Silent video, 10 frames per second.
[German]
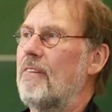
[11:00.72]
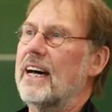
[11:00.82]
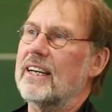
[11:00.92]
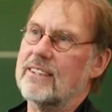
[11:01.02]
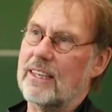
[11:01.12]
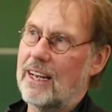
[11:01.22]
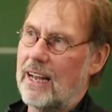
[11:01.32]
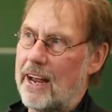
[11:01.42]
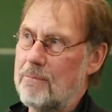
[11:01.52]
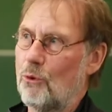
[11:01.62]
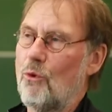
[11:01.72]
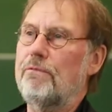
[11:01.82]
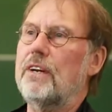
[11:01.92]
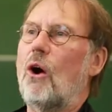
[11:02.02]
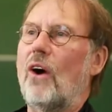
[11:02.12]
war das ein
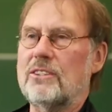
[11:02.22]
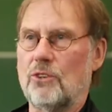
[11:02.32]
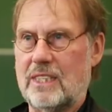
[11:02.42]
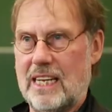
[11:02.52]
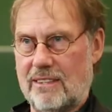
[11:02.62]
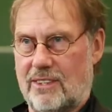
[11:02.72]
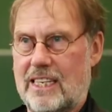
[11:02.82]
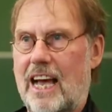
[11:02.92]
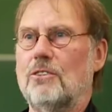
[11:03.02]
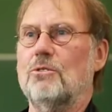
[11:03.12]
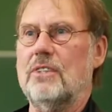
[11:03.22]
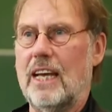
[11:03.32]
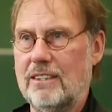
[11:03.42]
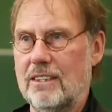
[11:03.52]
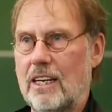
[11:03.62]
Beruf, der auch einen sozialen Status
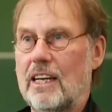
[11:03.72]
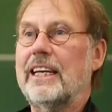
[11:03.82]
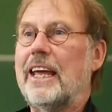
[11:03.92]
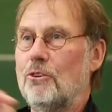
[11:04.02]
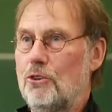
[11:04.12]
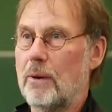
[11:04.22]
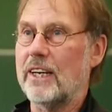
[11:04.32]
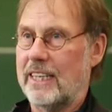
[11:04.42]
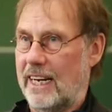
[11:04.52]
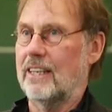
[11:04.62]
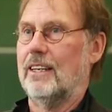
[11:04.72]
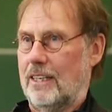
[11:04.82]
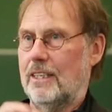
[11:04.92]
hatte gegenüber den